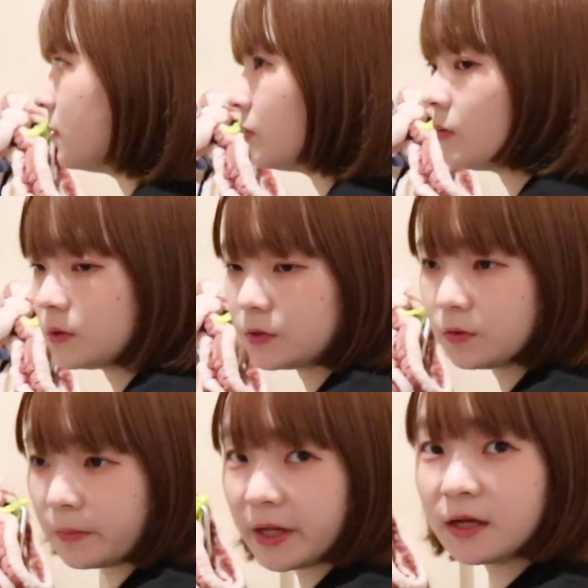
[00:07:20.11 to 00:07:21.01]
どうし
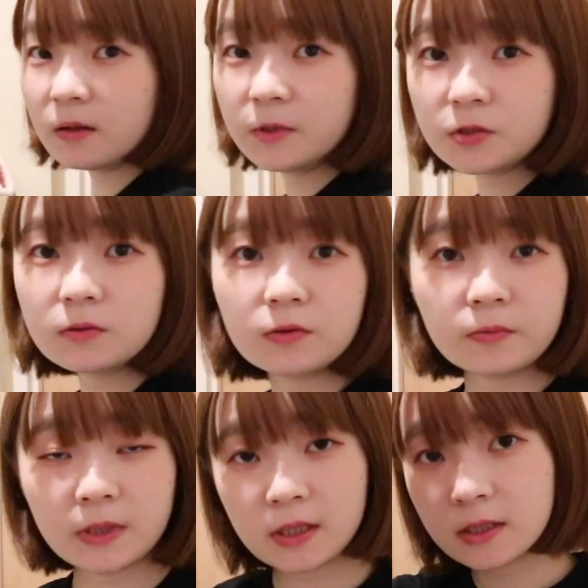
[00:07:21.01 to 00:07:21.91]
よう前髪ちょっと伸
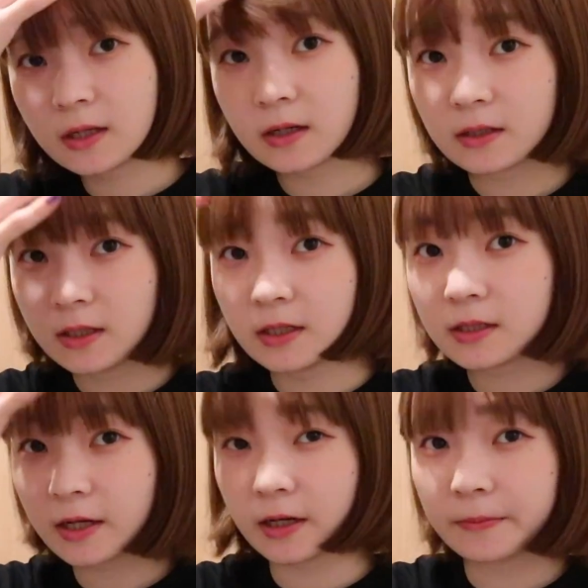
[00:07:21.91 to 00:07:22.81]
びてきたから切り
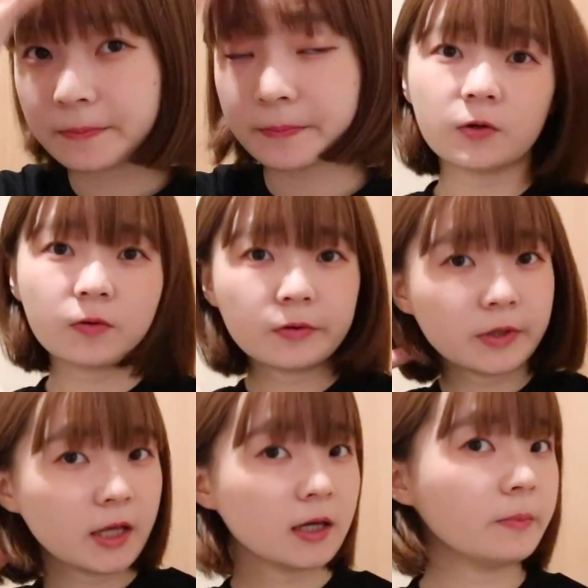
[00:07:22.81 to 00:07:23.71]
たいこの
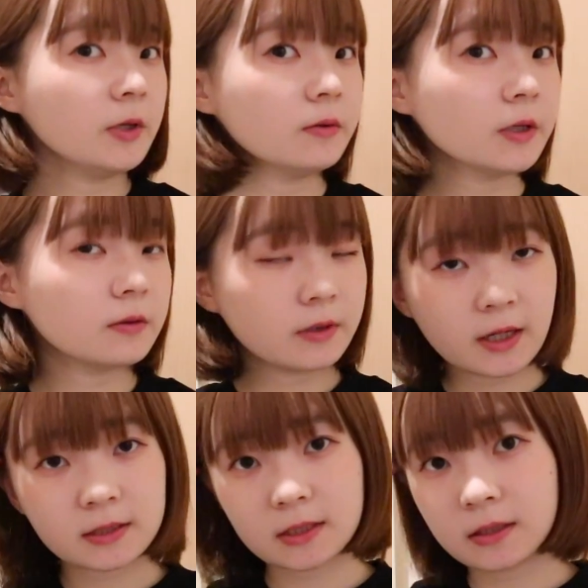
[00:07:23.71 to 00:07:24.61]
ね髪の毛の
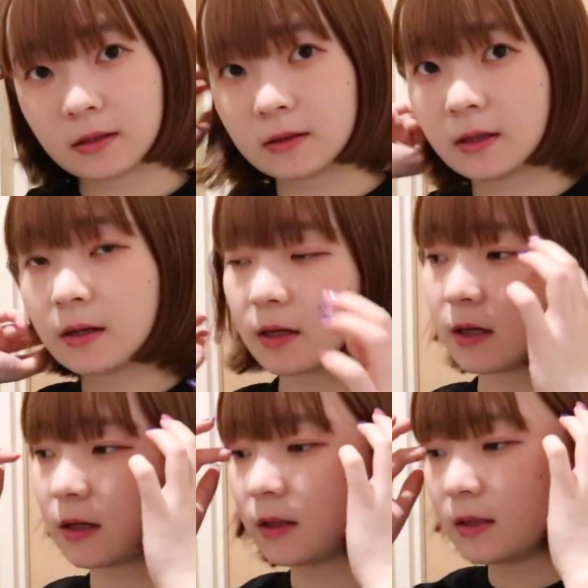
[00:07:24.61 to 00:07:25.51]
長さになってか
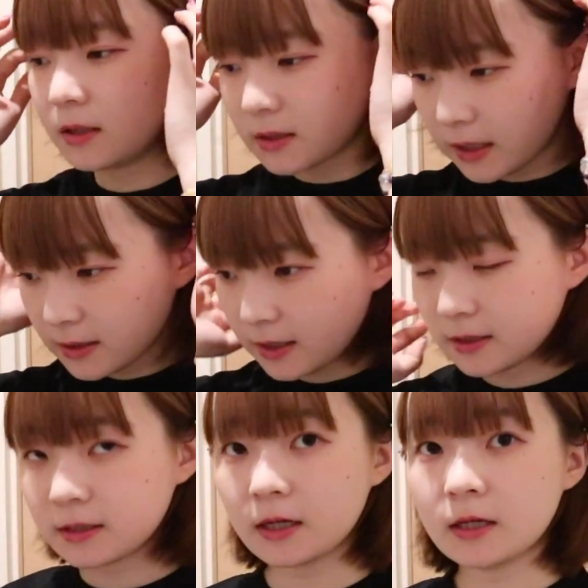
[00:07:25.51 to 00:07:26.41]
らだいた
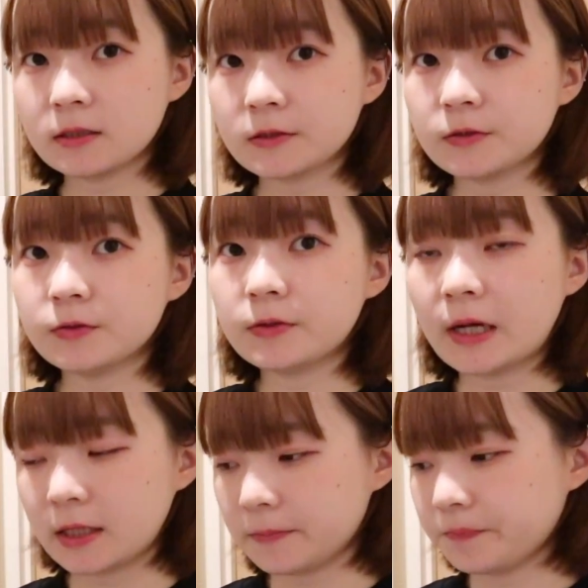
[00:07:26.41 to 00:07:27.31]
い1ヶ月ぐ
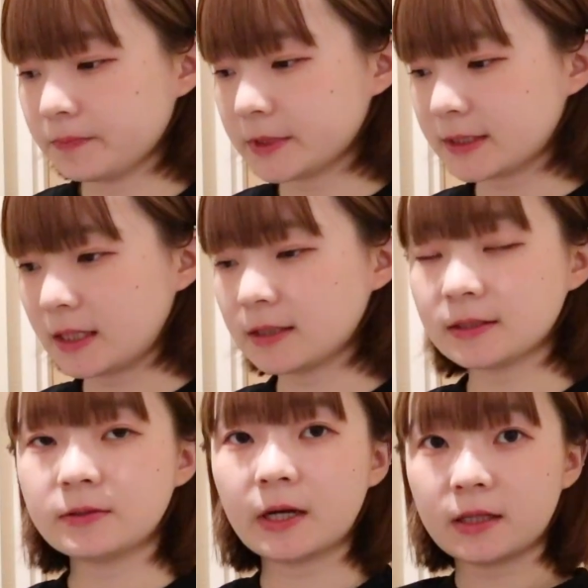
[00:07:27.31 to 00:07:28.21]
らい月
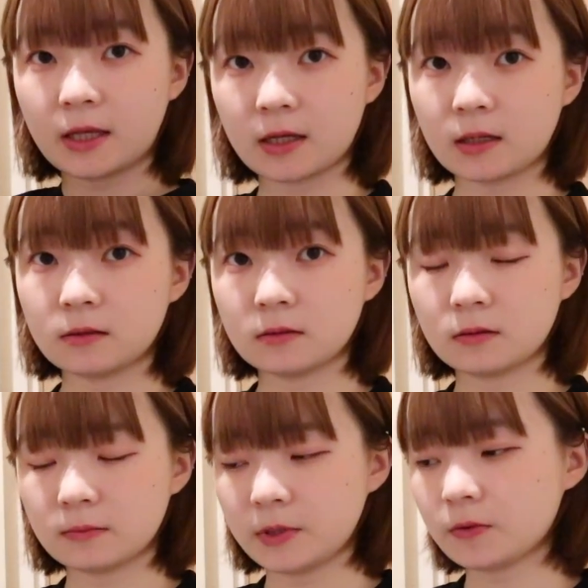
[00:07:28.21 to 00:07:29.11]
1ぐらいで
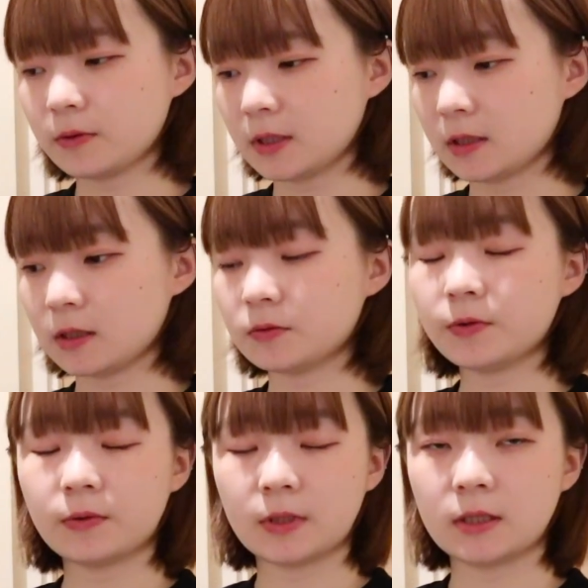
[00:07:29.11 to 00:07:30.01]
美容院に行く
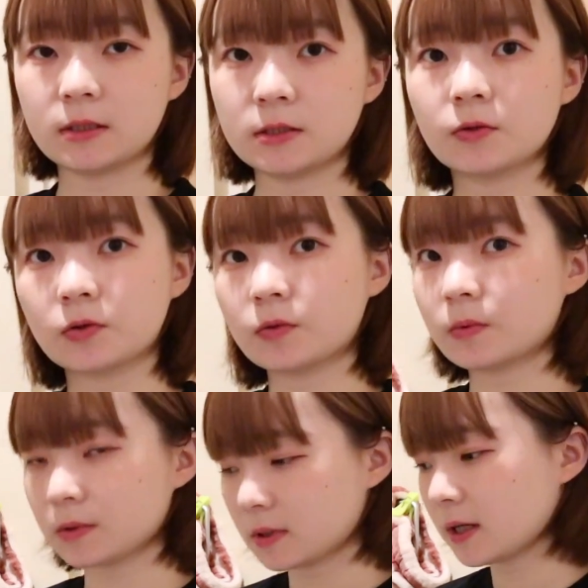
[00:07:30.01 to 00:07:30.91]
ようにしようと
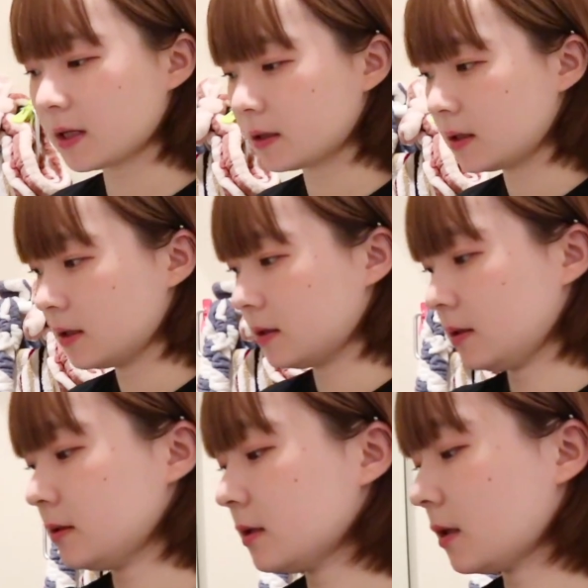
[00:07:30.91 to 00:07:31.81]
思って
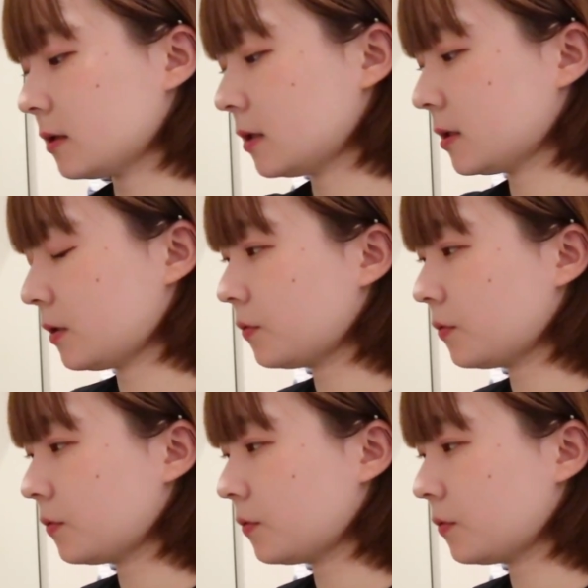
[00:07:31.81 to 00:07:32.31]
行ってたんですけ